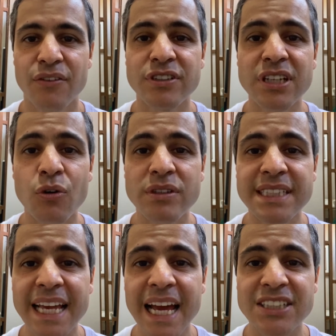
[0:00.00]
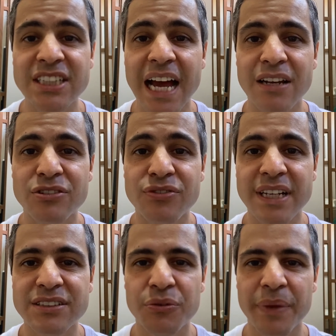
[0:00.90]
você consegue achá-los
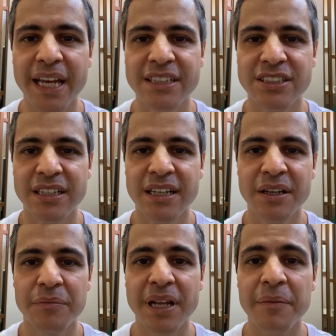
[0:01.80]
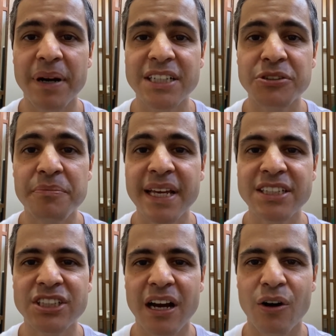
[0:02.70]
facilmente pela parte
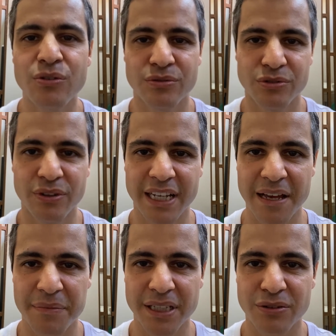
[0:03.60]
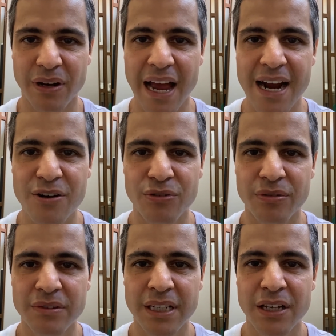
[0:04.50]
medial do ligamento
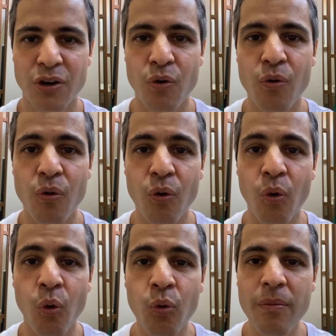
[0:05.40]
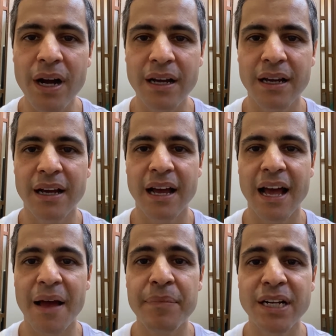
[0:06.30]
largo com uma
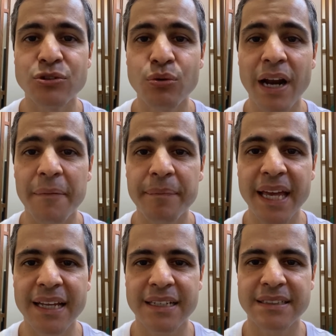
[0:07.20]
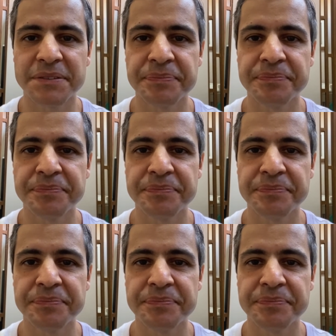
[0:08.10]
abertura apenas.